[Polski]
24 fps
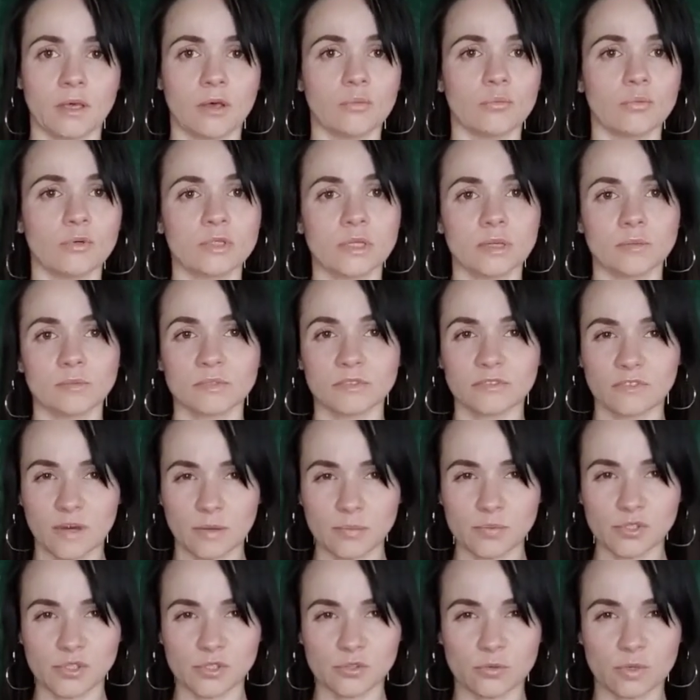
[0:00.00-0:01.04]
Podam dwa
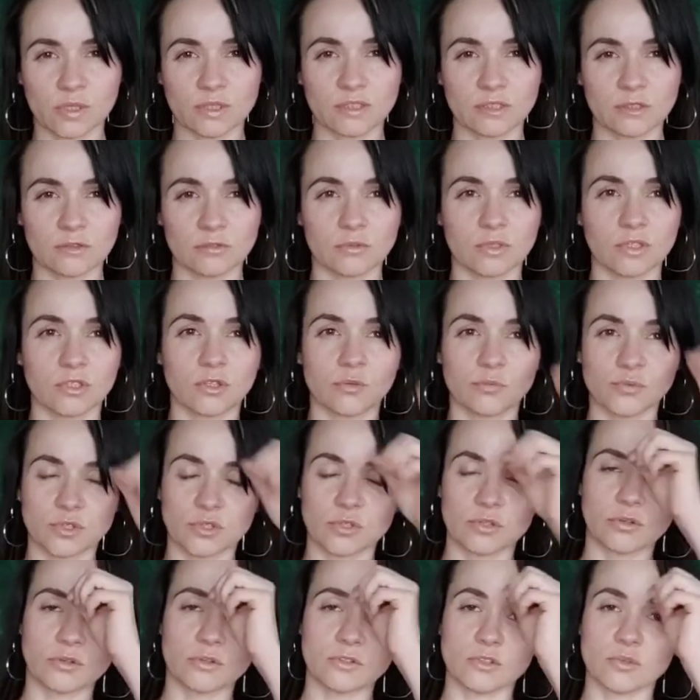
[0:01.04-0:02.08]
przykłady, które dobrze
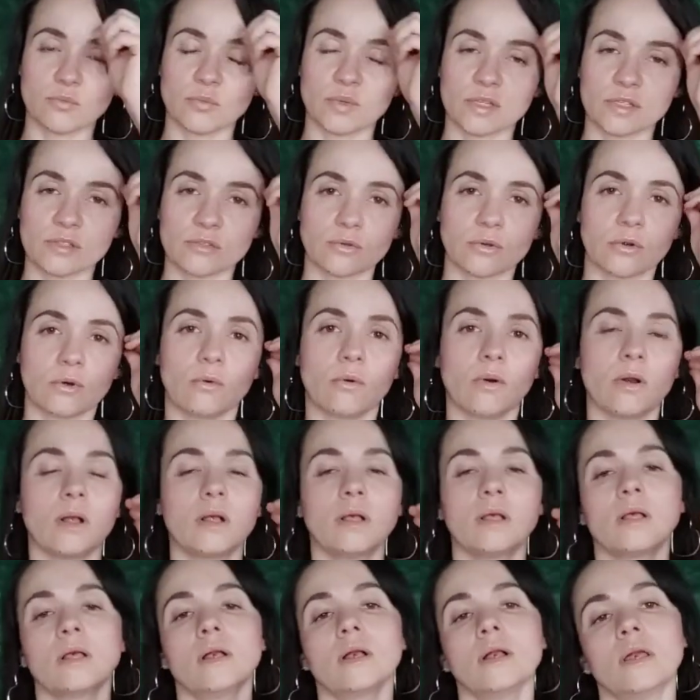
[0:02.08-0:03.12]
to zobrazują.
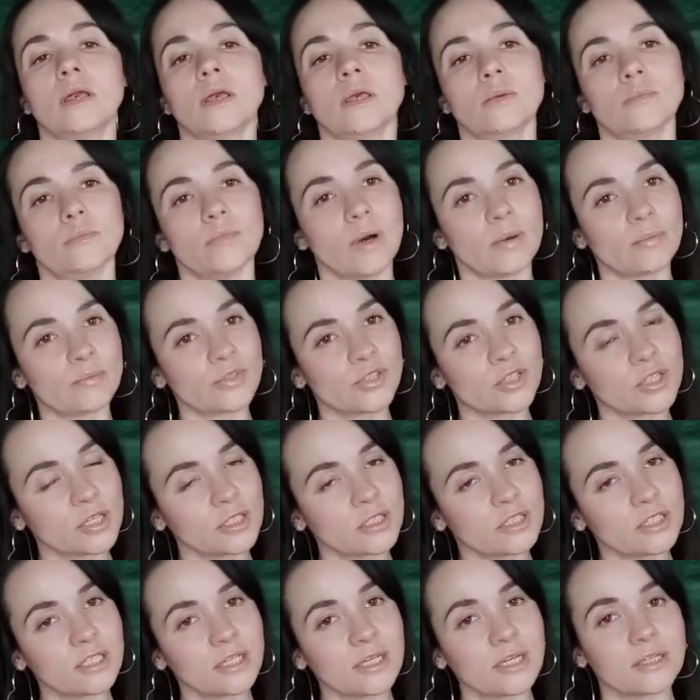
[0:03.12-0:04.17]
Mam
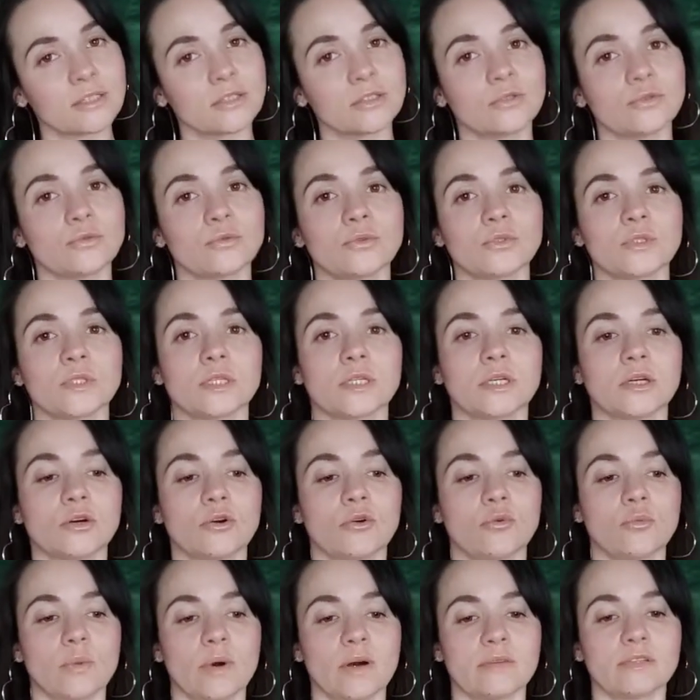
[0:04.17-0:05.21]
przyjaciela, który
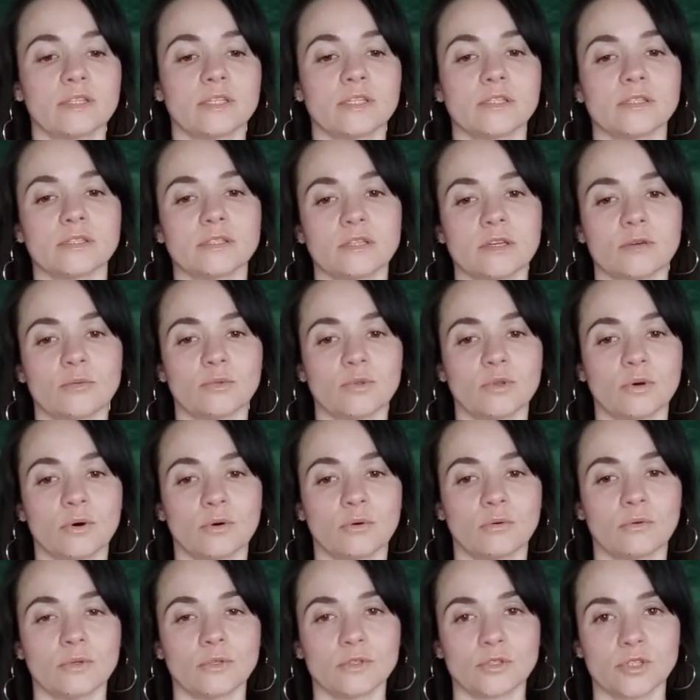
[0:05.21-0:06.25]
umawia się ze
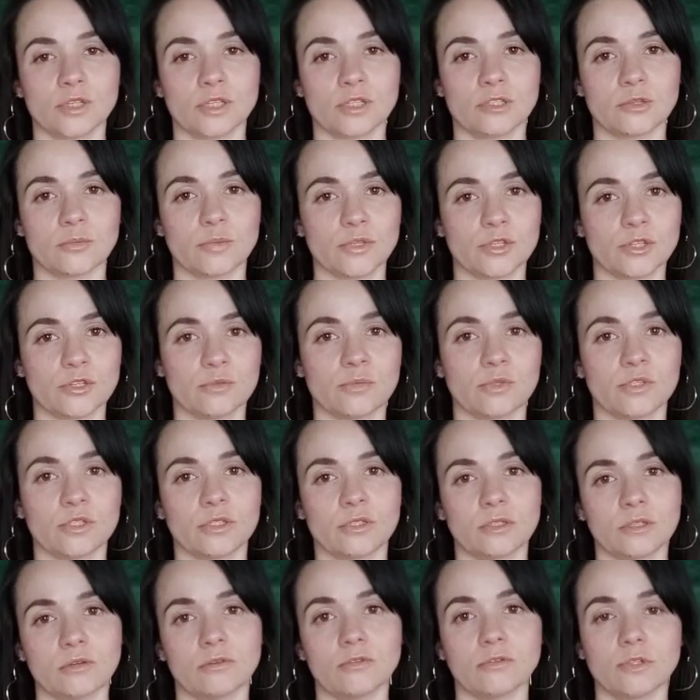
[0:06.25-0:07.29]
mną, że zobaczymy się
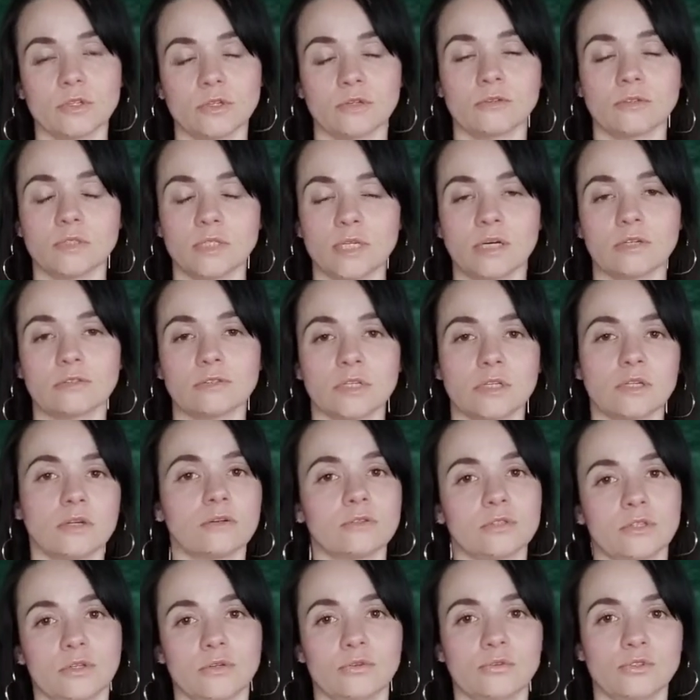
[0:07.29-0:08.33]
tego i tego dnia o tej o
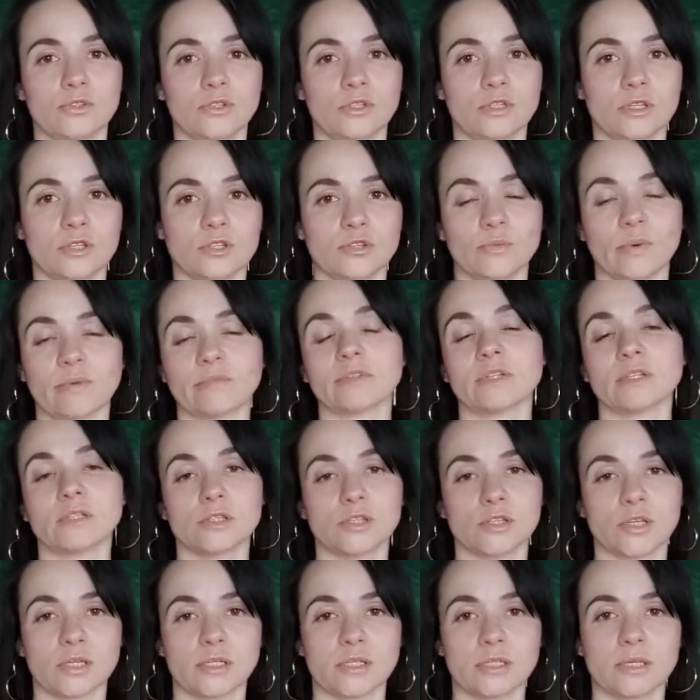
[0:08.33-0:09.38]
tej godzinie, czy mam wtedy
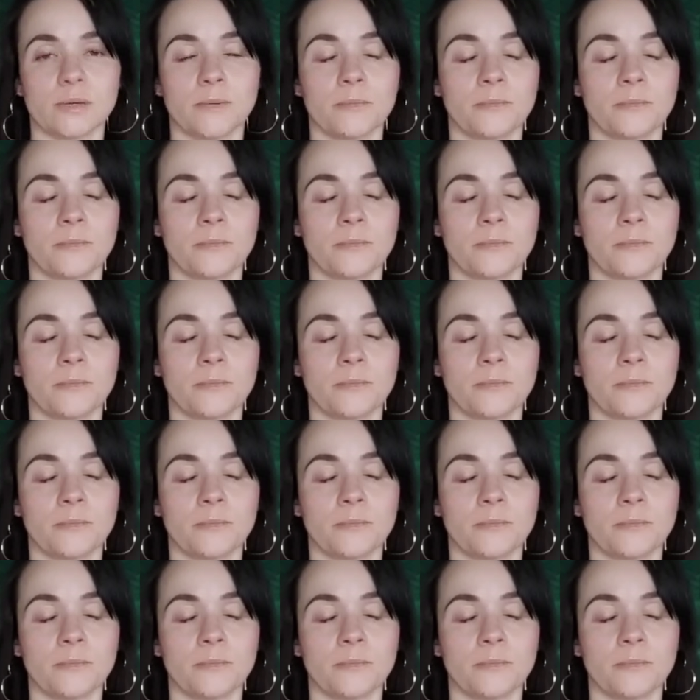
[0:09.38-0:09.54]
czas.